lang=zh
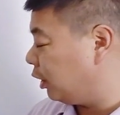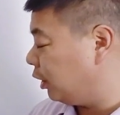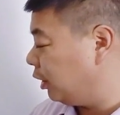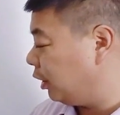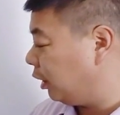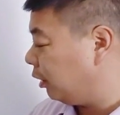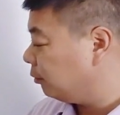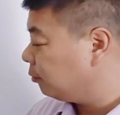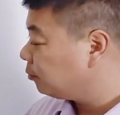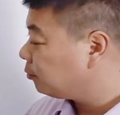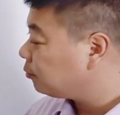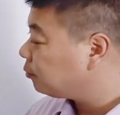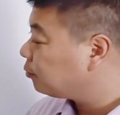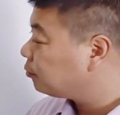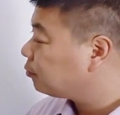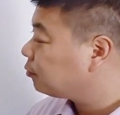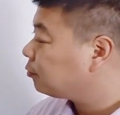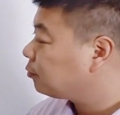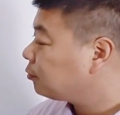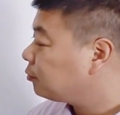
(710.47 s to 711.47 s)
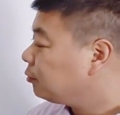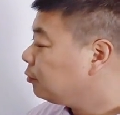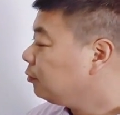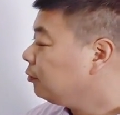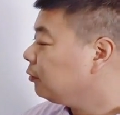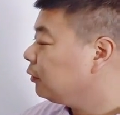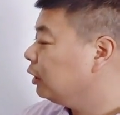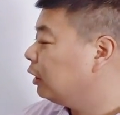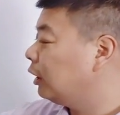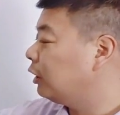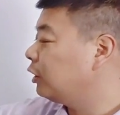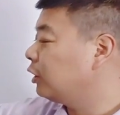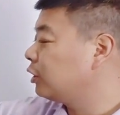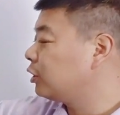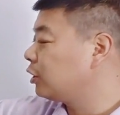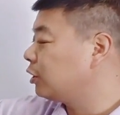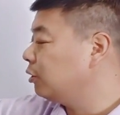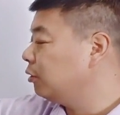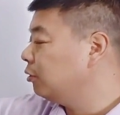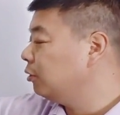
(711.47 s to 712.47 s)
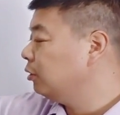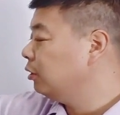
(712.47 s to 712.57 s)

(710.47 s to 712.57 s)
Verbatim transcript: 以了。而这个时候，